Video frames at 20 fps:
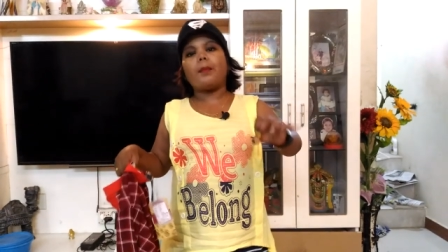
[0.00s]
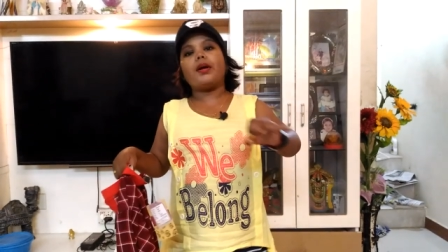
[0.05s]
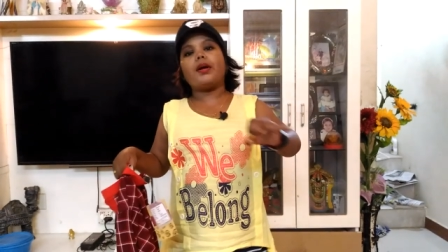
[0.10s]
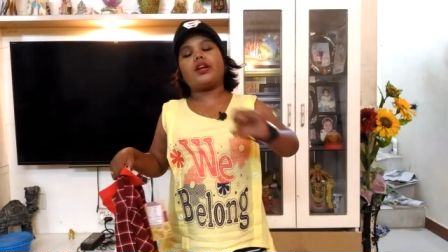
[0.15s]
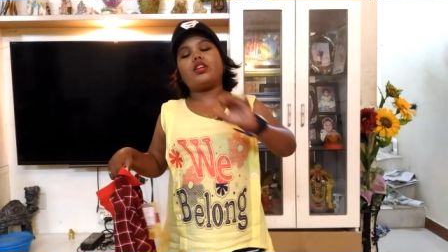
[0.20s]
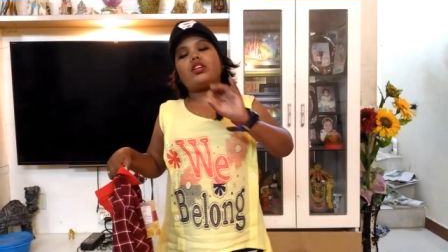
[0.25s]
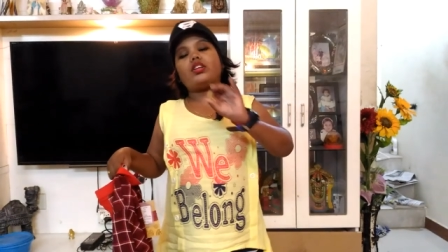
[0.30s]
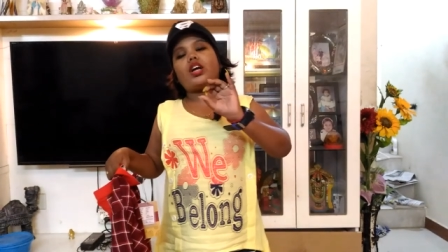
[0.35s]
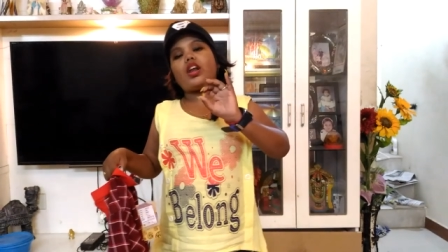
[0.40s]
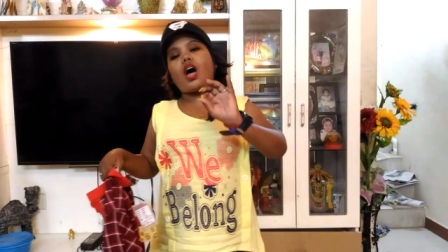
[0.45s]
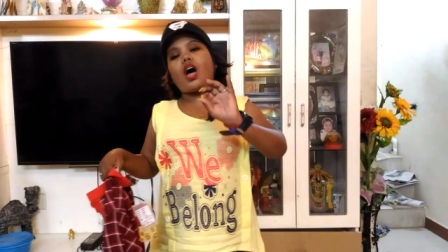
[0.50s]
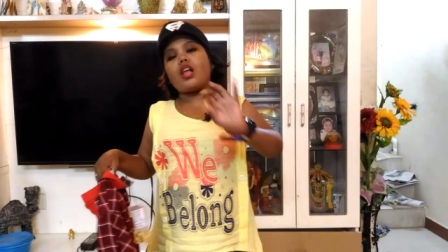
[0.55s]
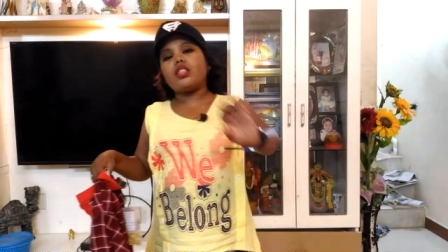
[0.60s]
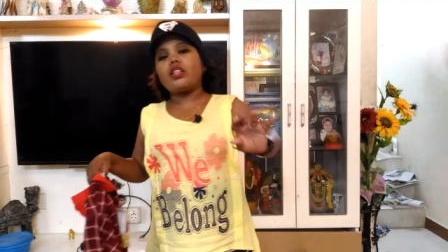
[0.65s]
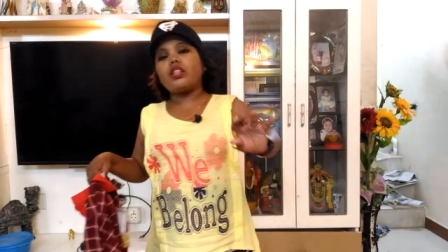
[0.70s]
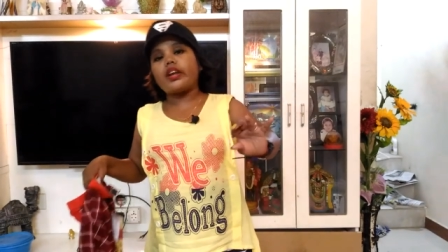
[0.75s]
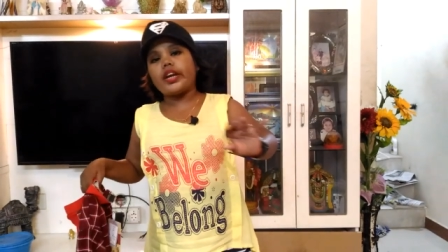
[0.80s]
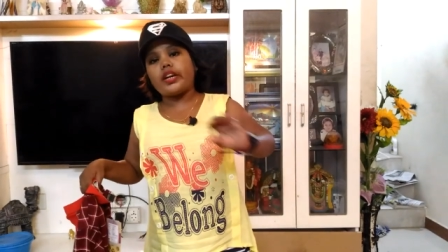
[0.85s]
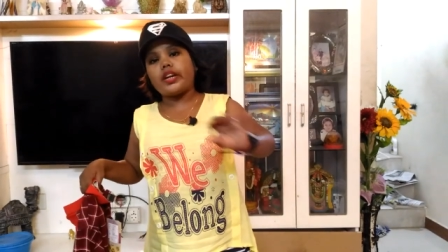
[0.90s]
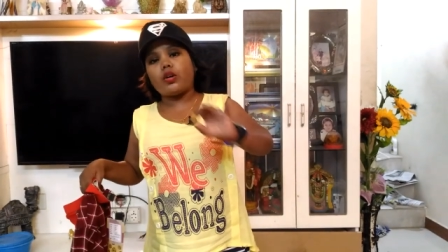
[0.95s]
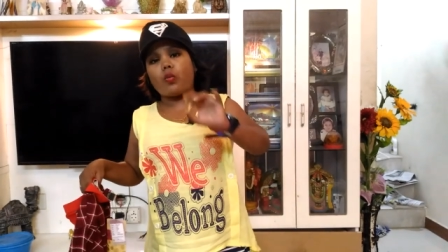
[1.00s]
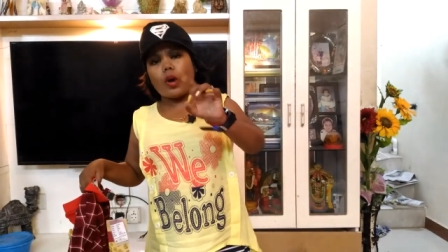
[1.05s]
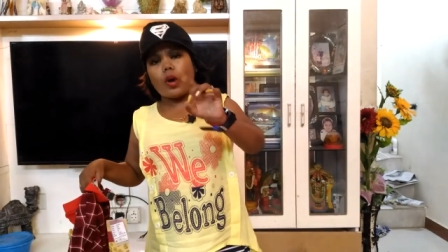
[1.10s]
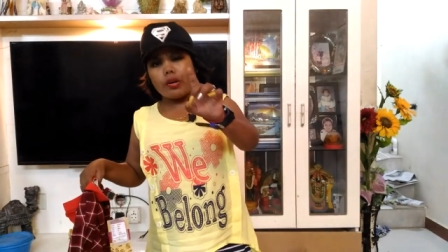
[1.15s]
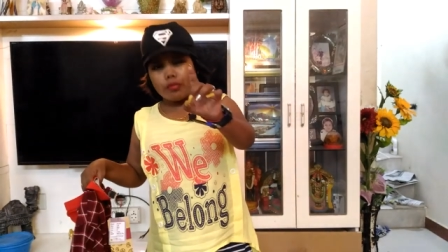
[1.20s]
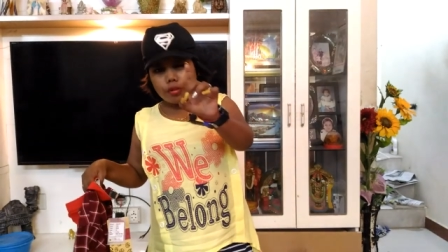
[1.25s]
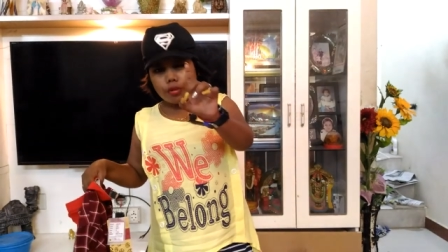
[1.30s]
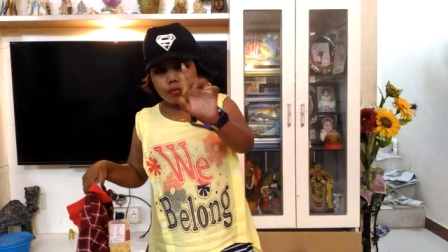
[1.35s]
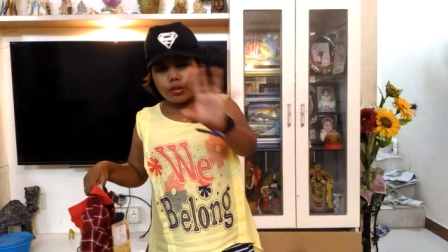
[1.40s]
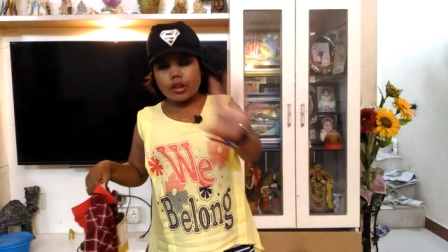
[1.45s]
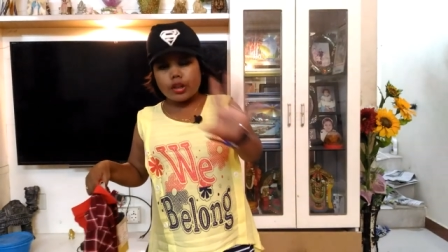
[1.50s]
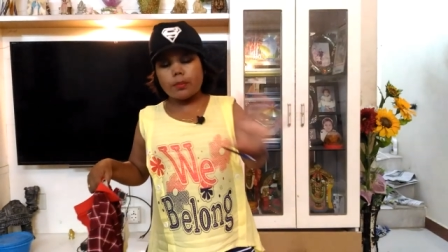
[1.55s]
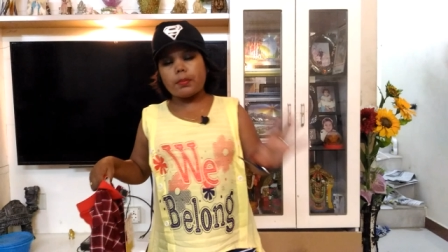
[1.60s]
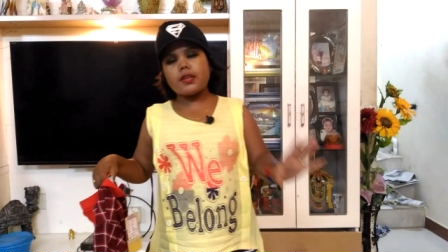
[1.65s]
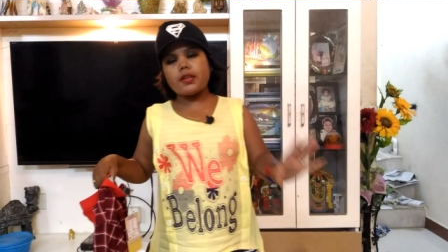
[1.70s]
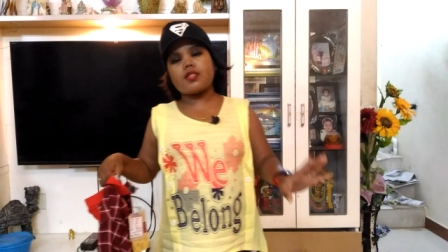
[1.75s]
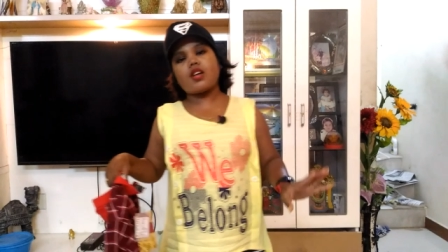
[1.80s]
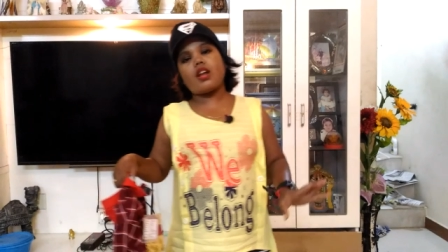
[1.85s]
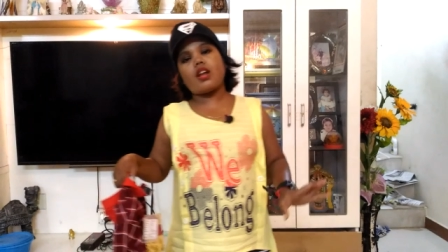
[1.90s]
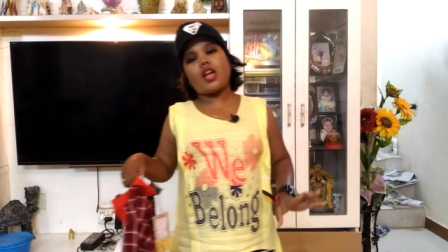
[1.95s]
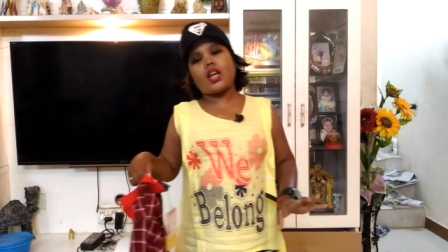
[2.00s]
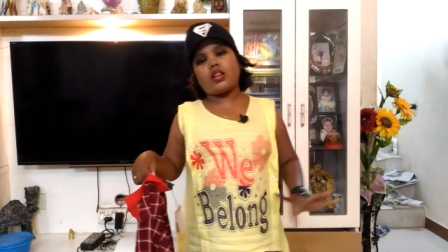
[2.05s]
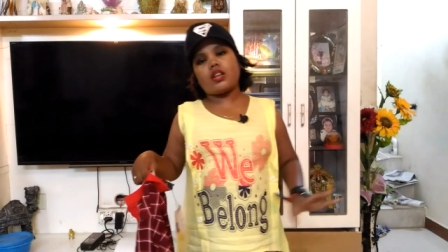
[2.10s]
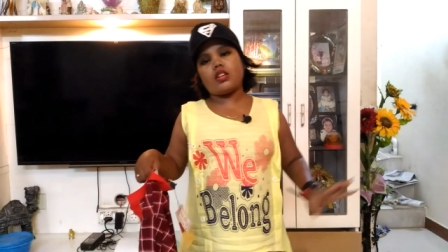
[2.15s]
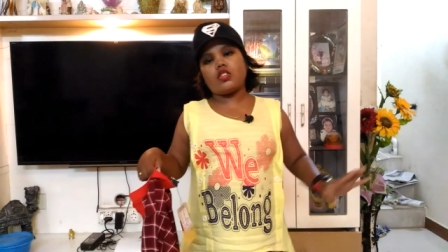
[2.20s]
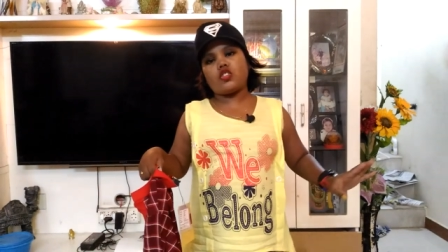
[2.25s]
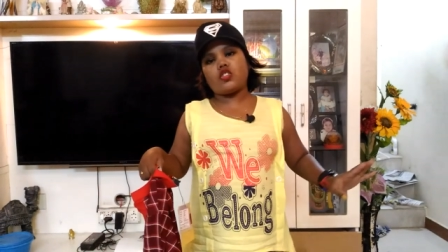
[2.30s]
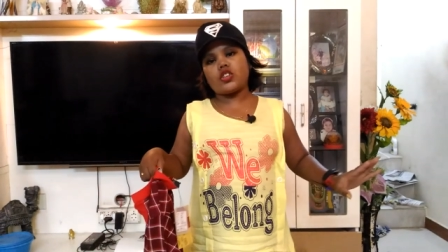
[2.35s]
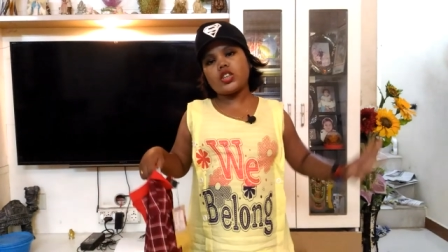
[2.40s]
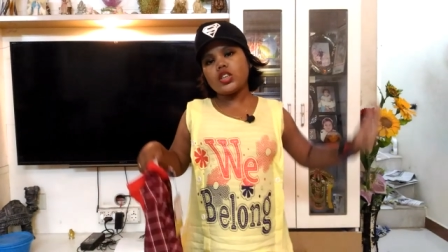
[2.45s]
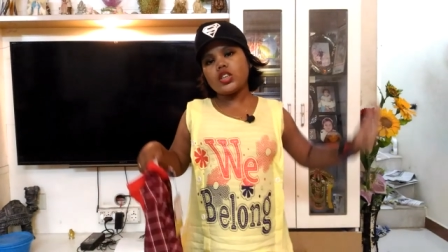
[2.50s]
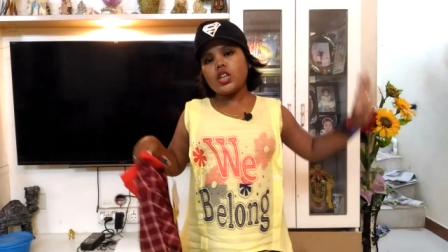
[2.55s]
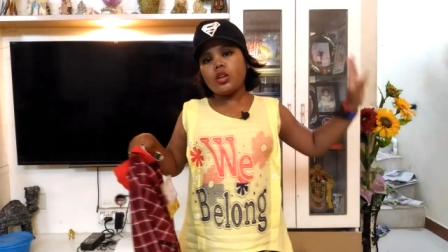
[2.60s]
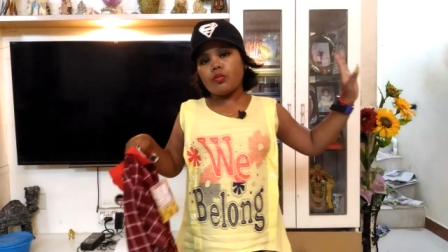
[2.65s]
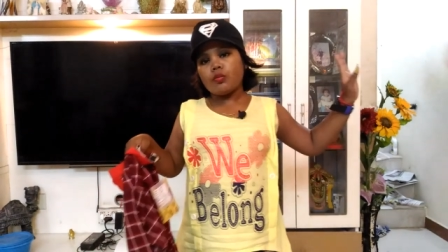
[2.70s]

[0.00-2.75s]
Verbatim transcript: பட் இருந்தாலும் அந்த ரேட்டுக்கு ஒன் ஃபிஃப்டி ருபீஸ்க்கெல்லாம் இருந்துச்சு